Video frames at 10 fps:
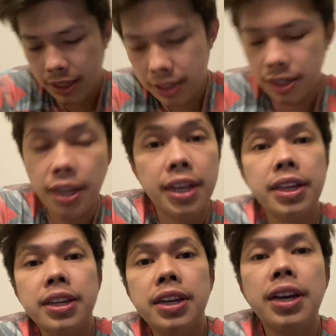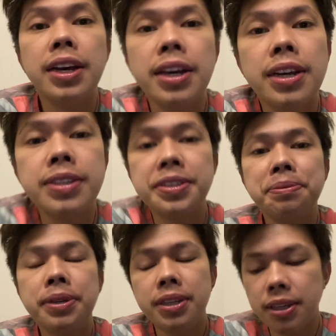Hi, uh, it's
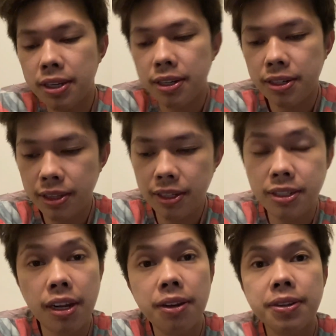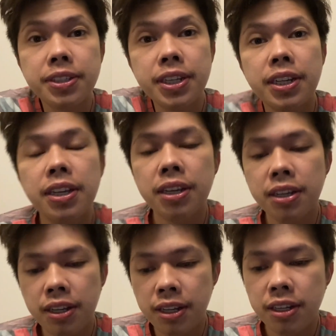me, uh, DJ Longski.
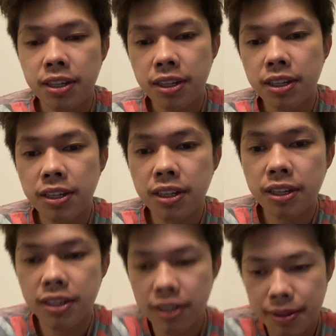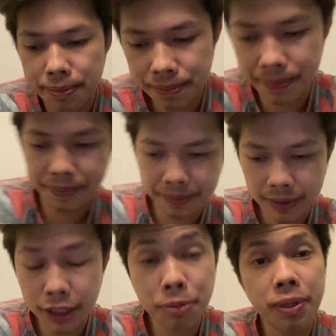And um,
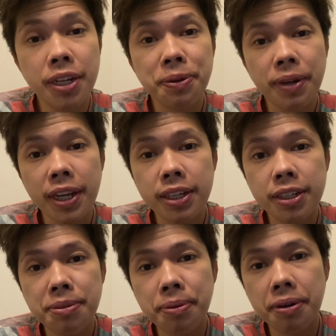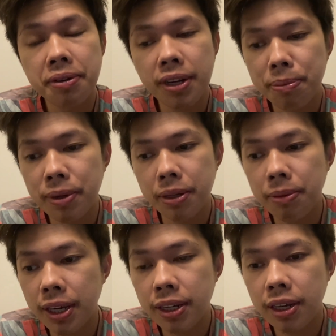it's been a while, hindi po ako
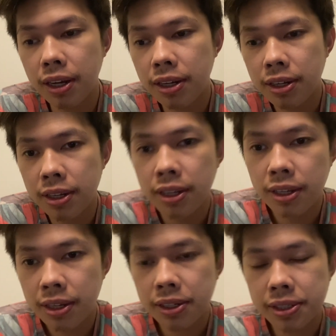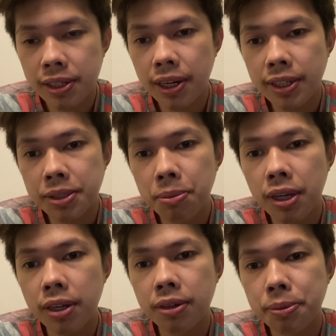napag-vlog. Kasi last
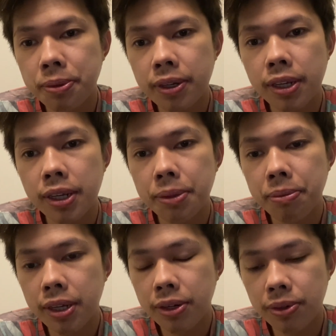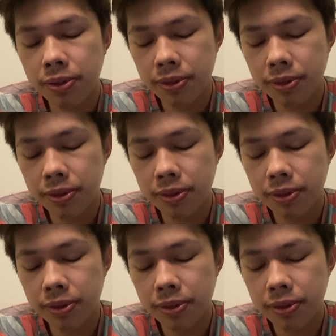vlog ko po eh, merong